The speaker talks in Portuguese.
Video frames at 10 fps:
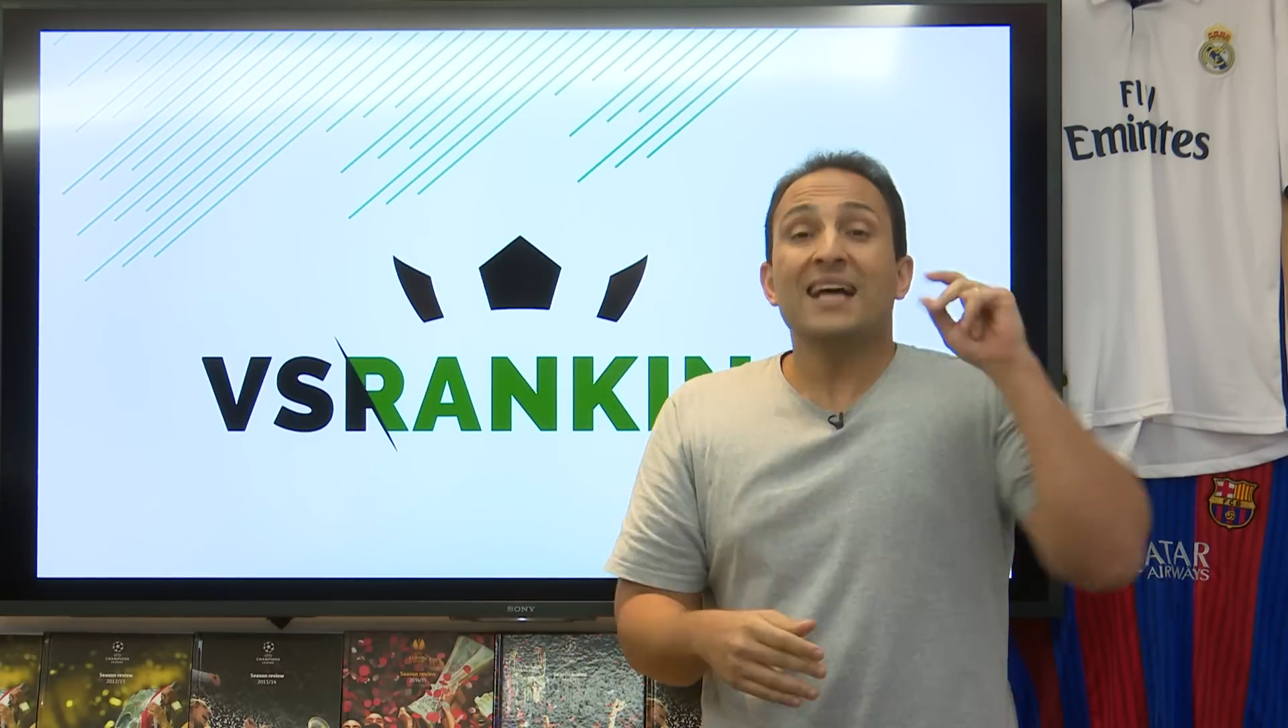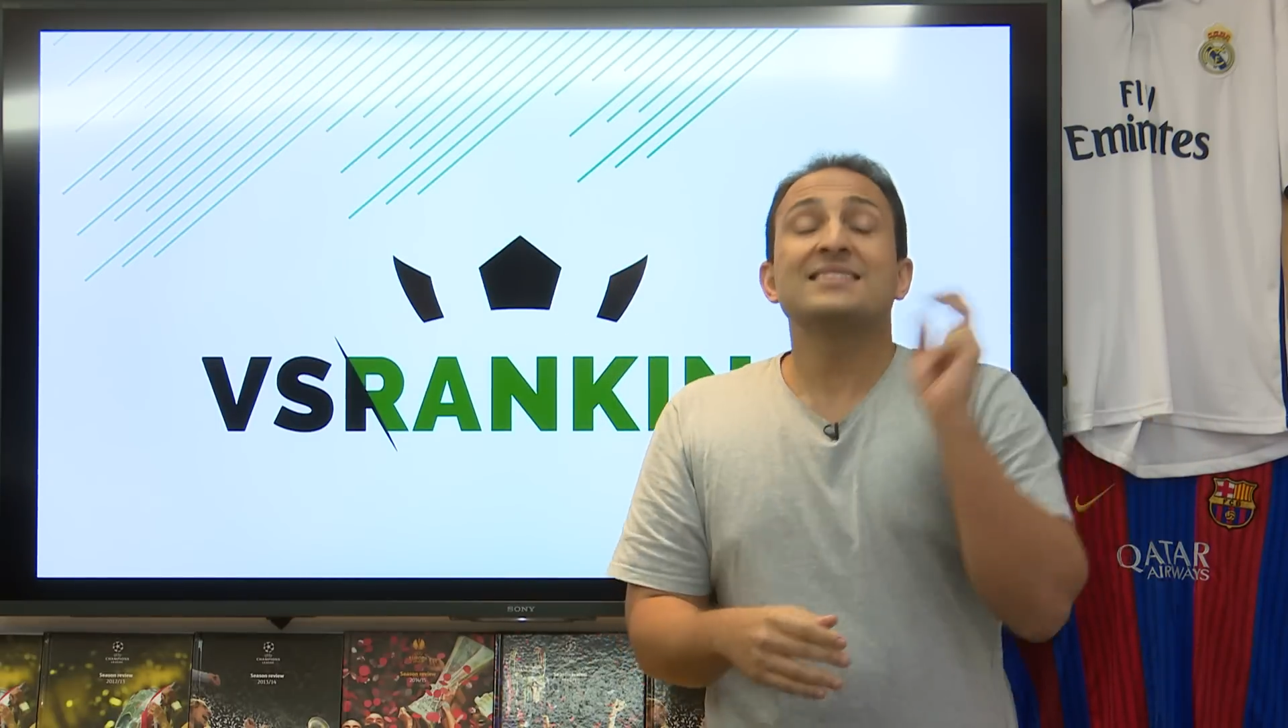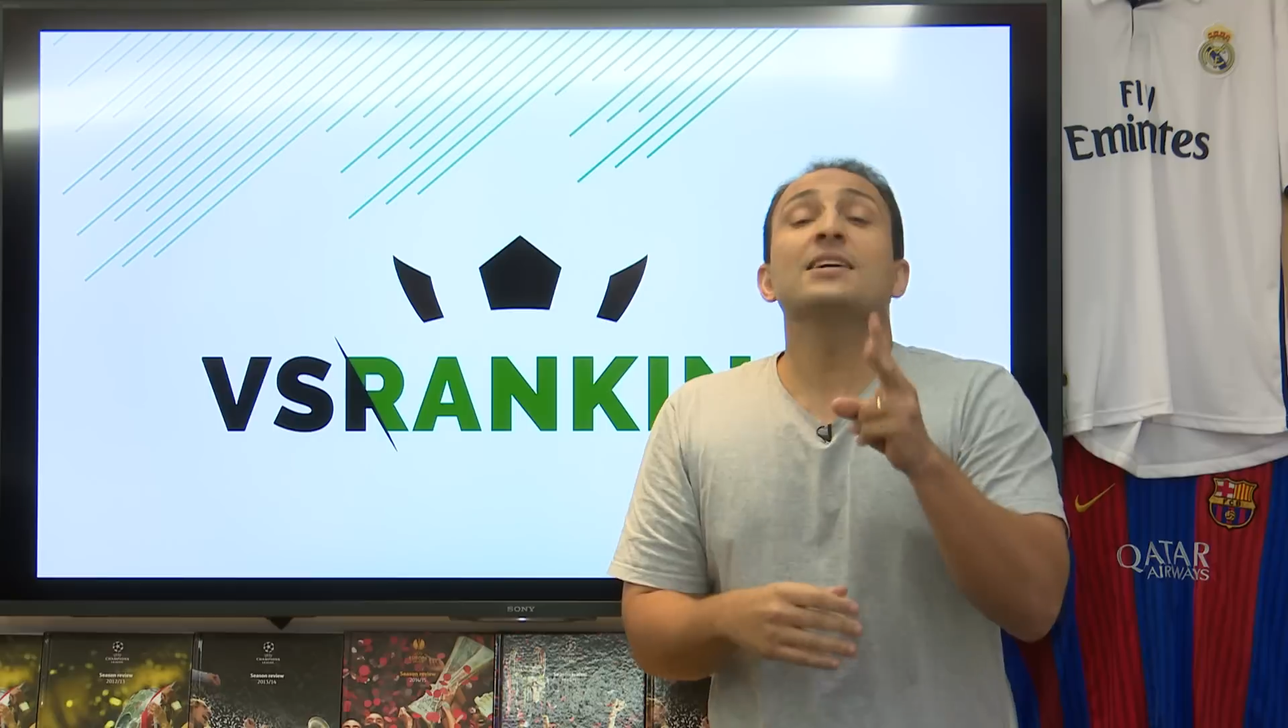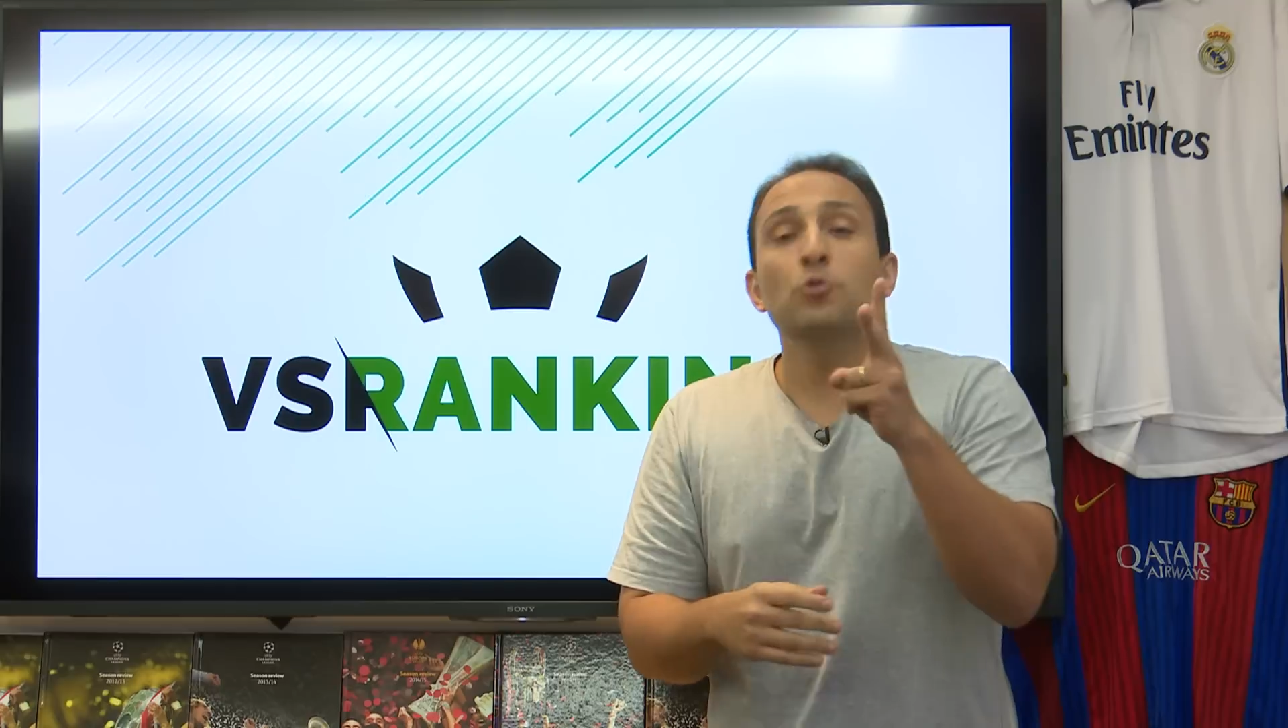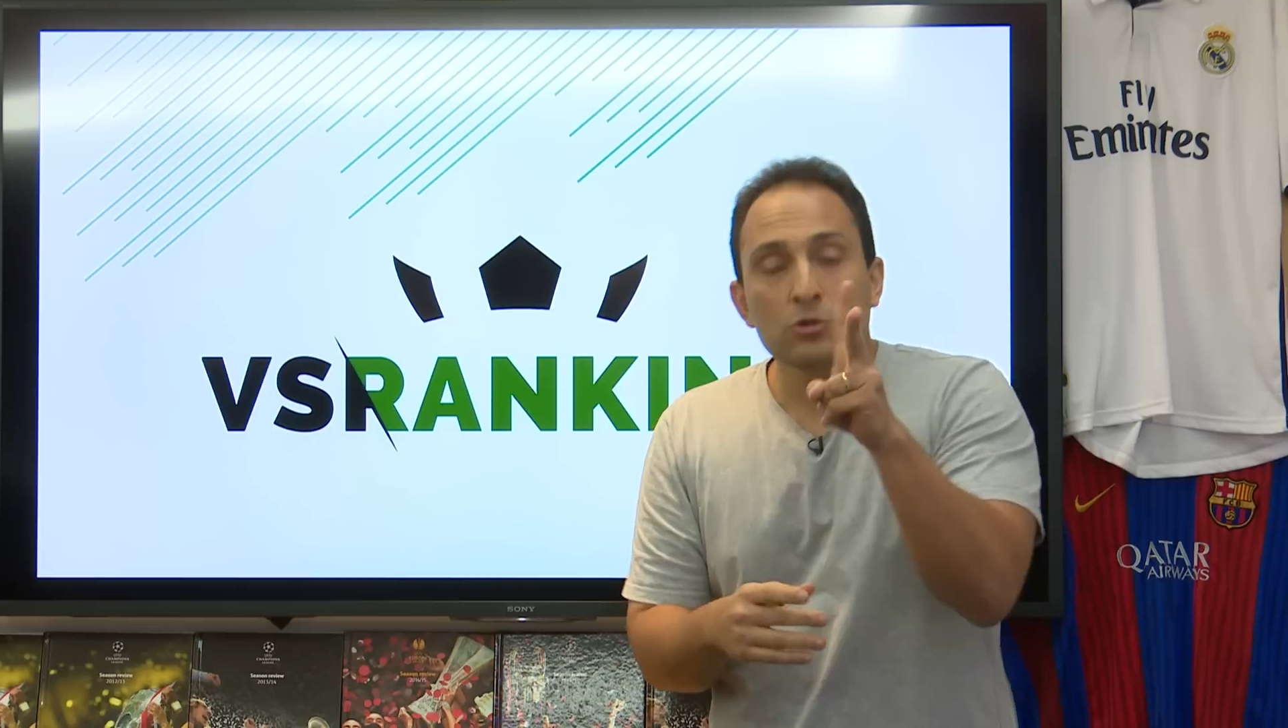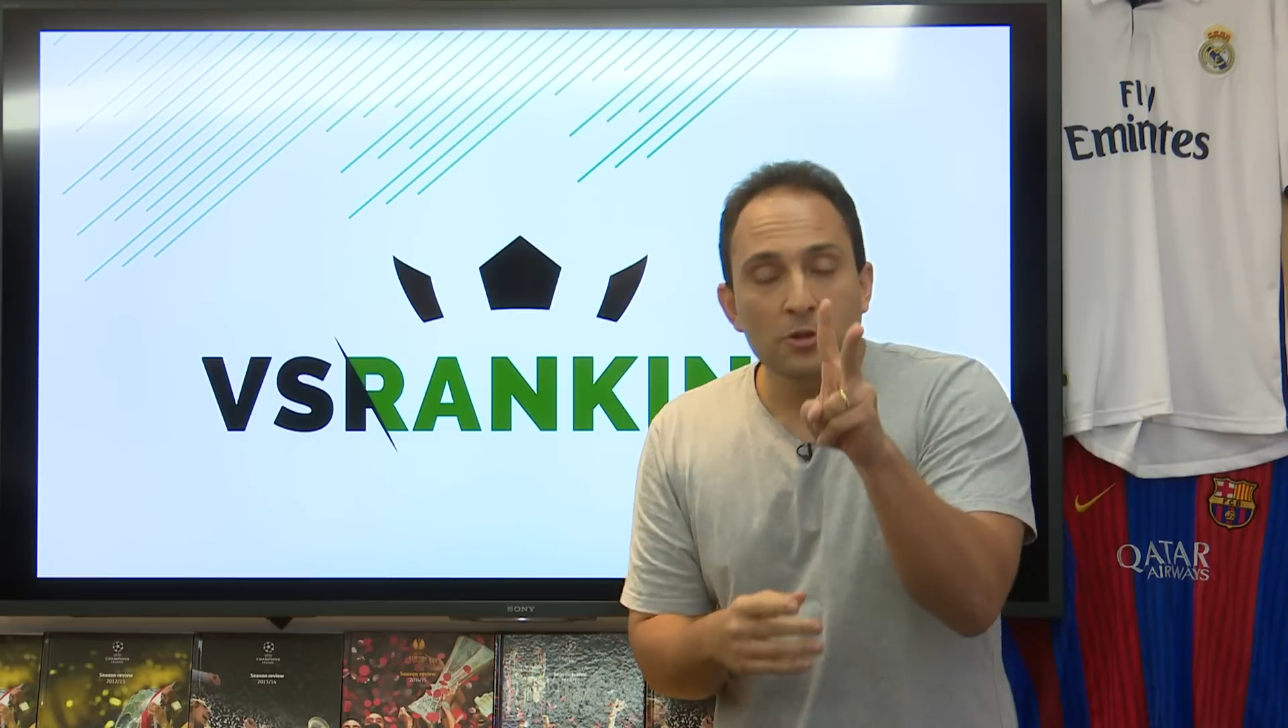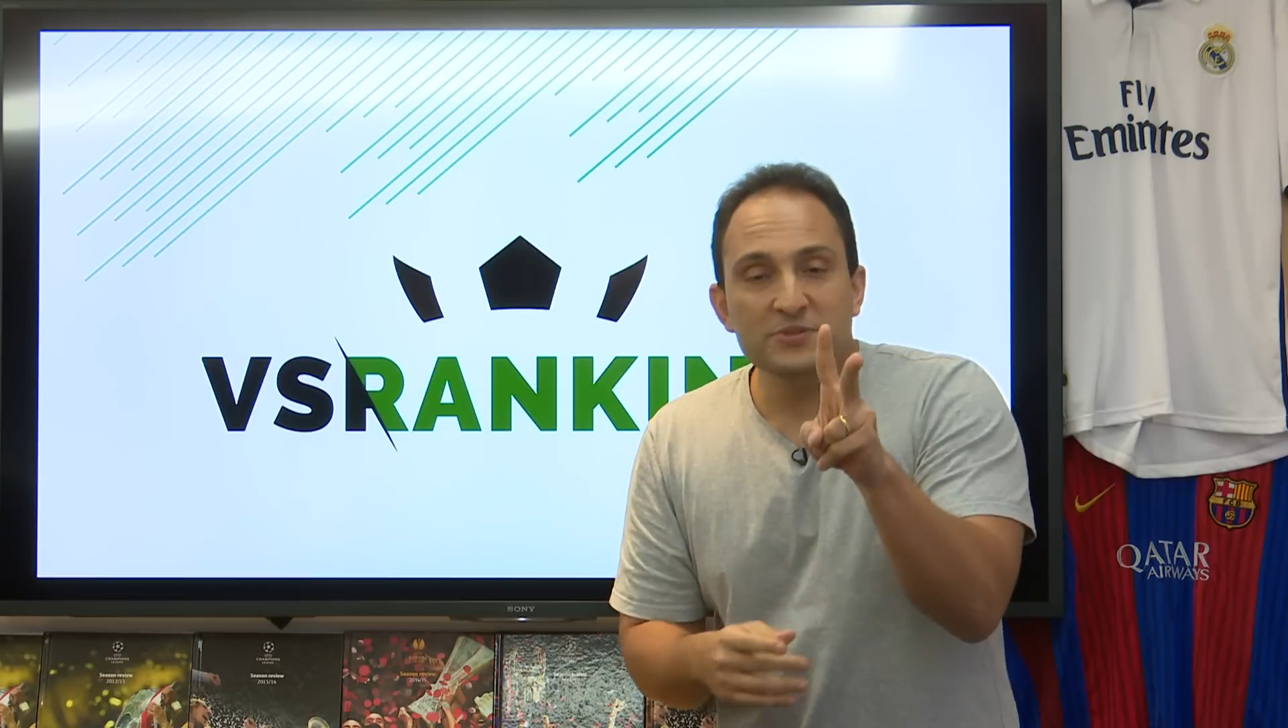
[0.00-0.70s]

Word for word: A segunda